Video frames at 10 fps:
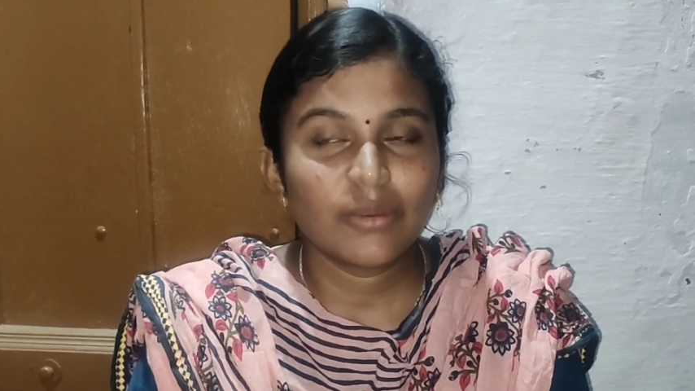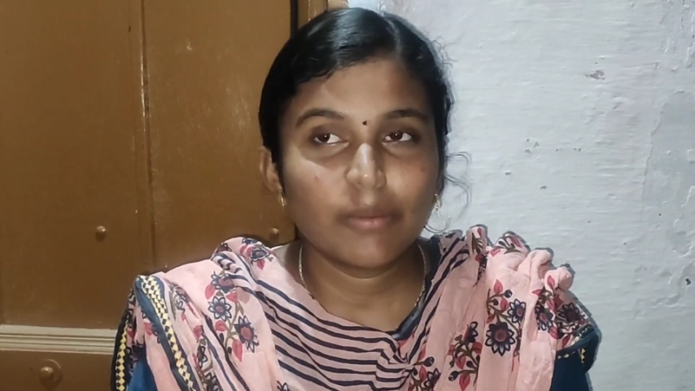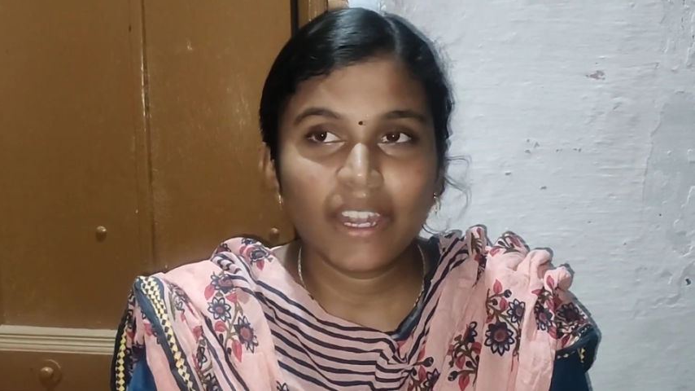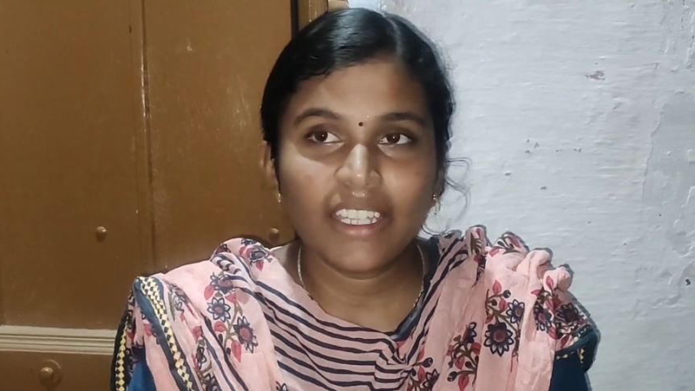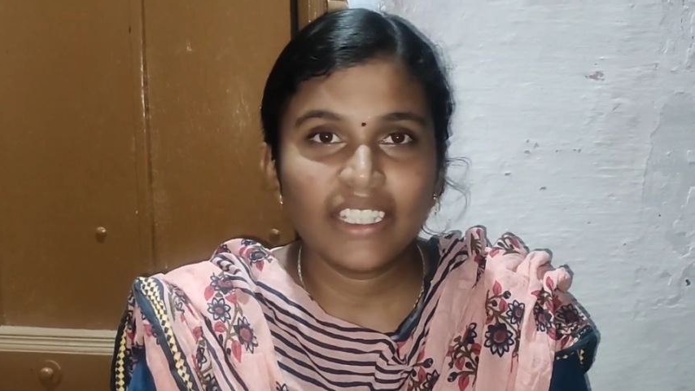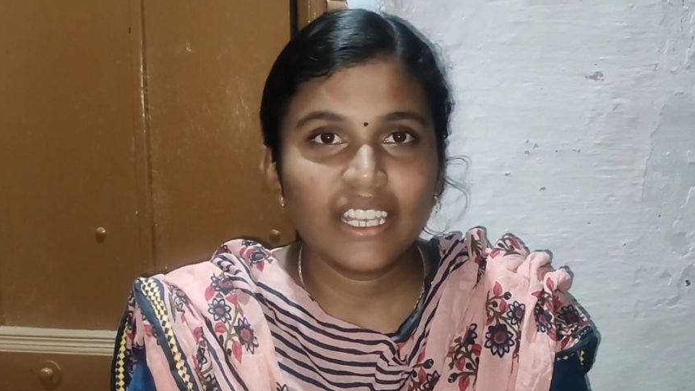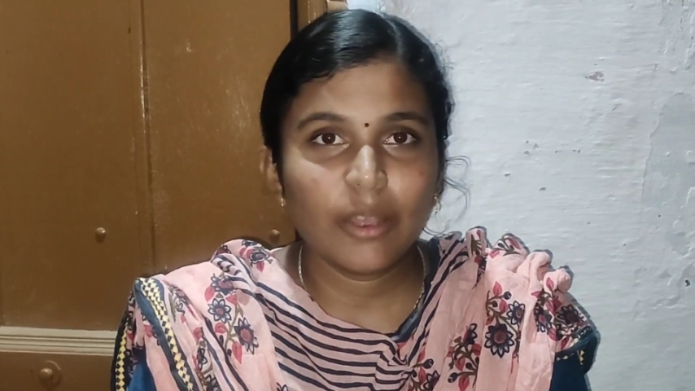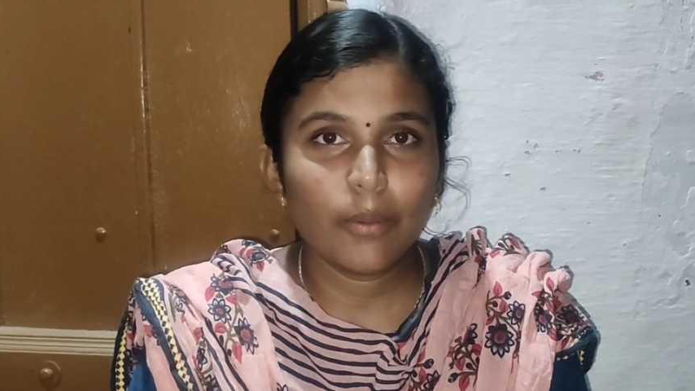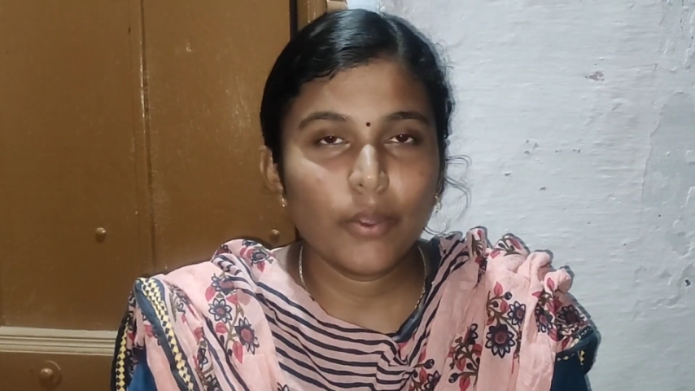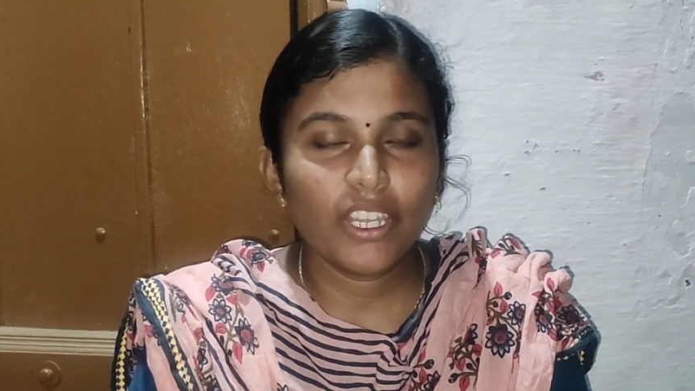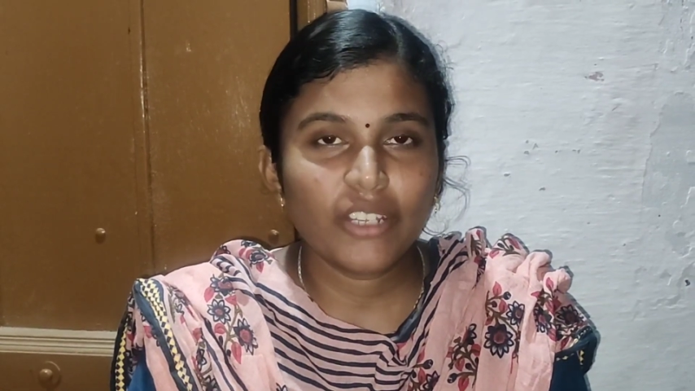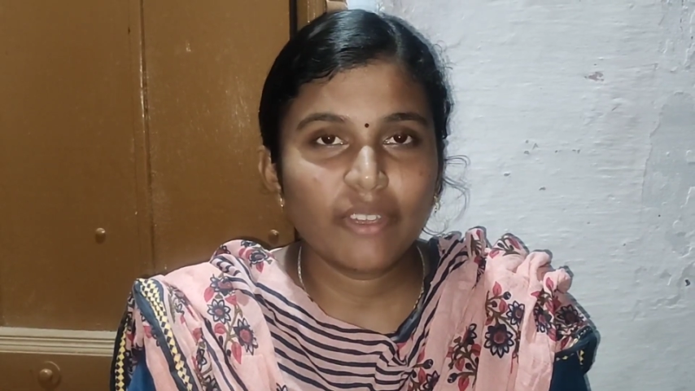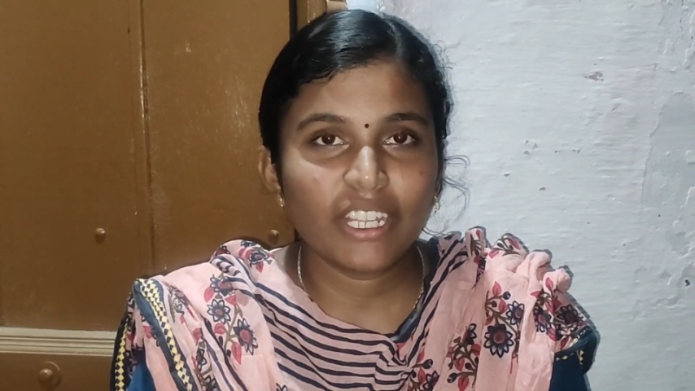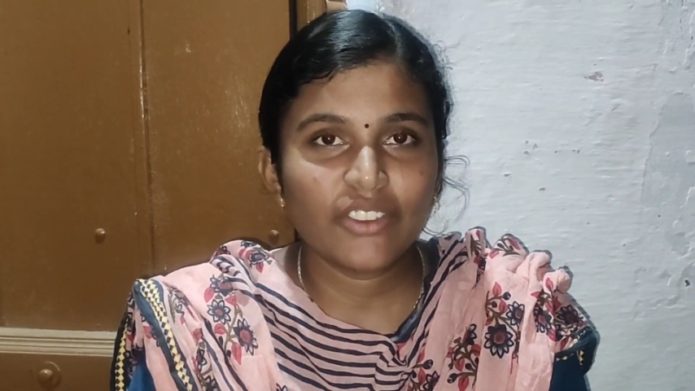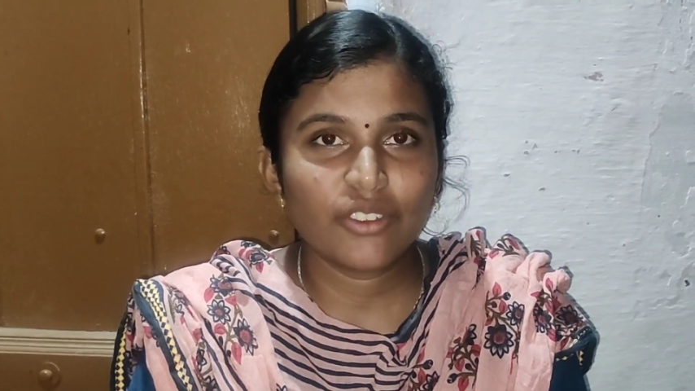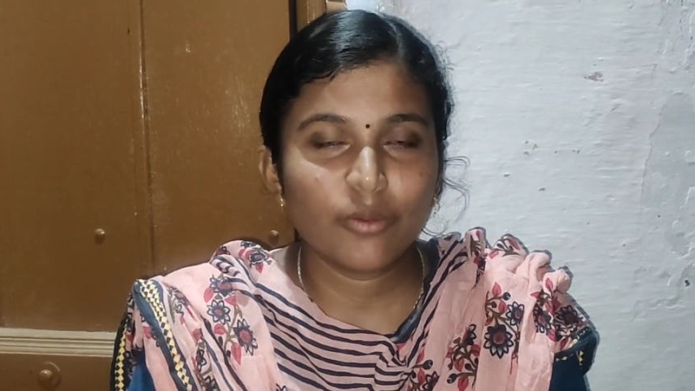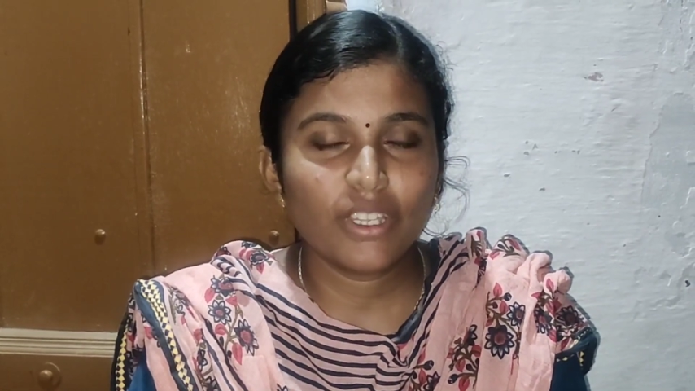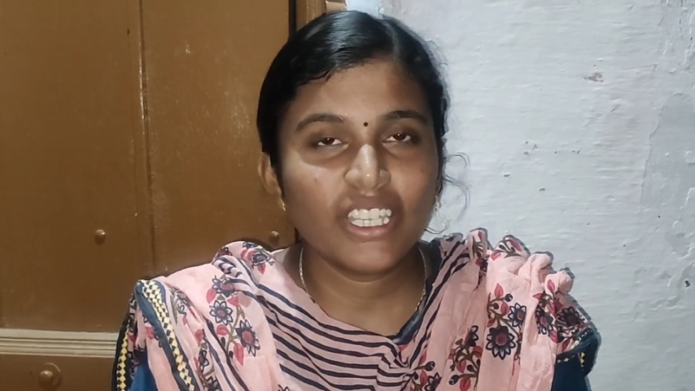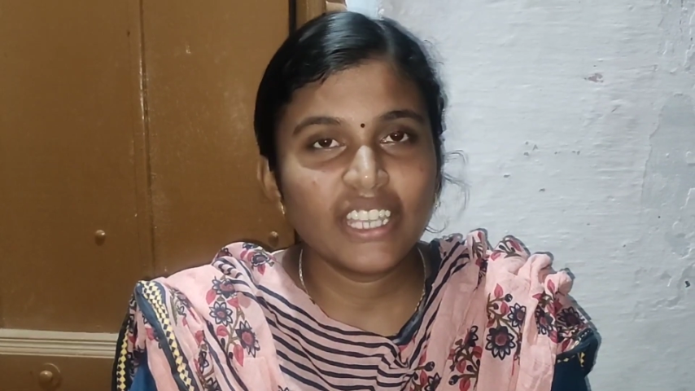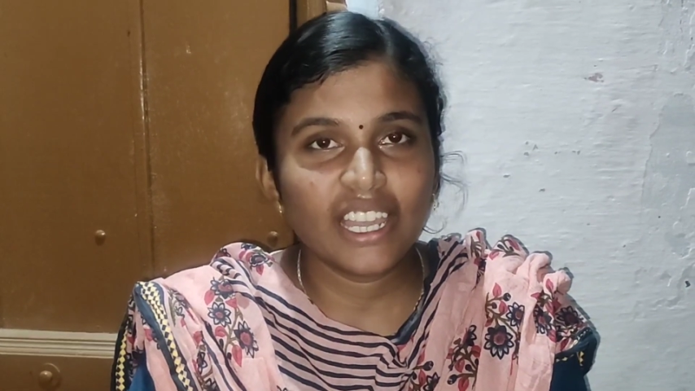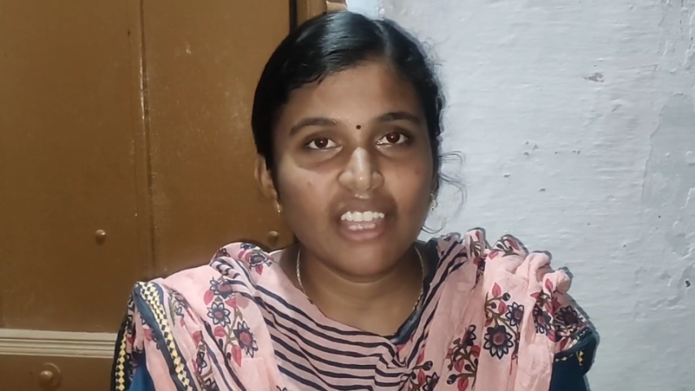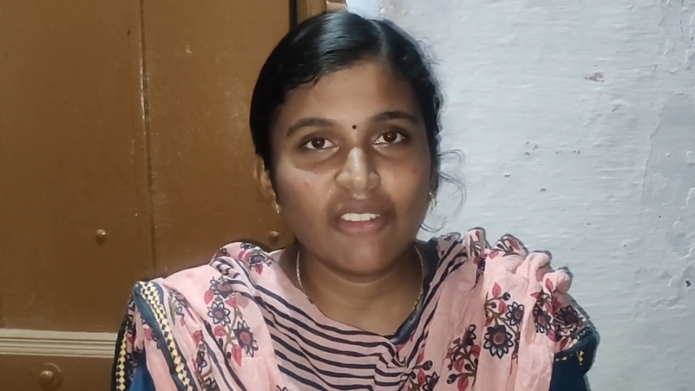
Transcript: ப்ராக்டிக்கல் அப்போது எனக்கு வரைய சொன்னப்போ நீ நல்லா